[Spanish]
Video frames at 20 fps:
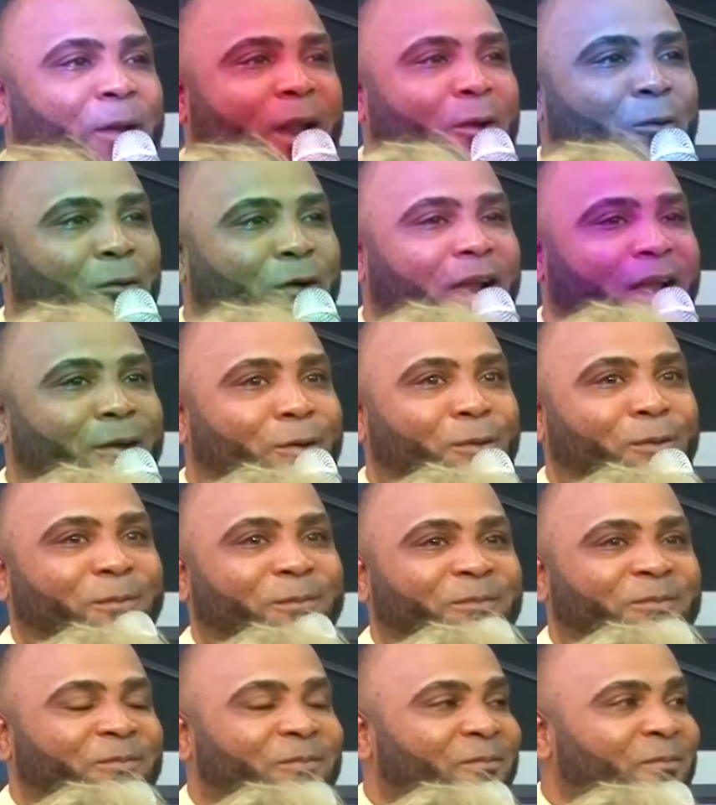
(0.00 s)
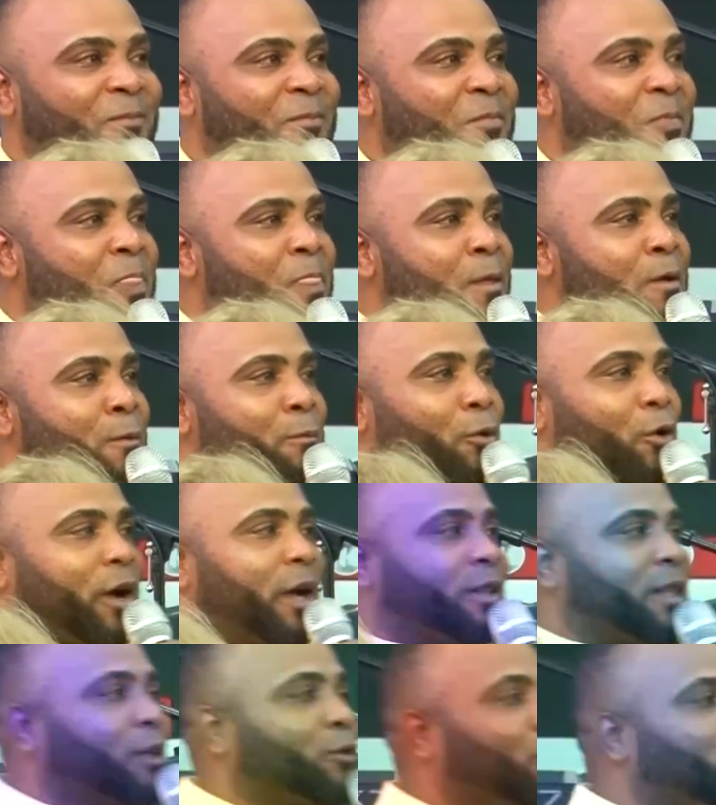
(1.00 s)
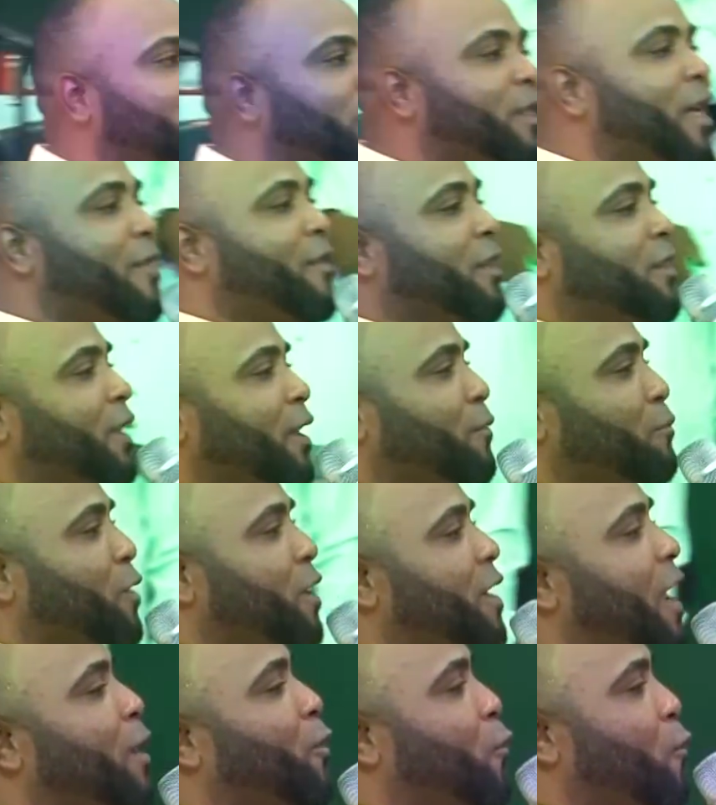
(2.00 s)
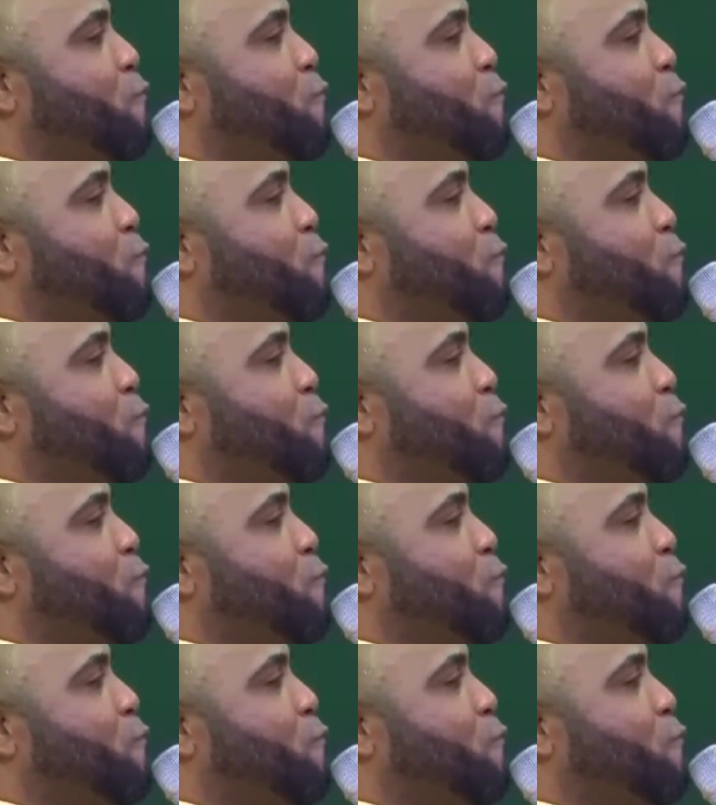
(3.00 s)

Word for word: para lograrlo. Porque esta sociedad determina el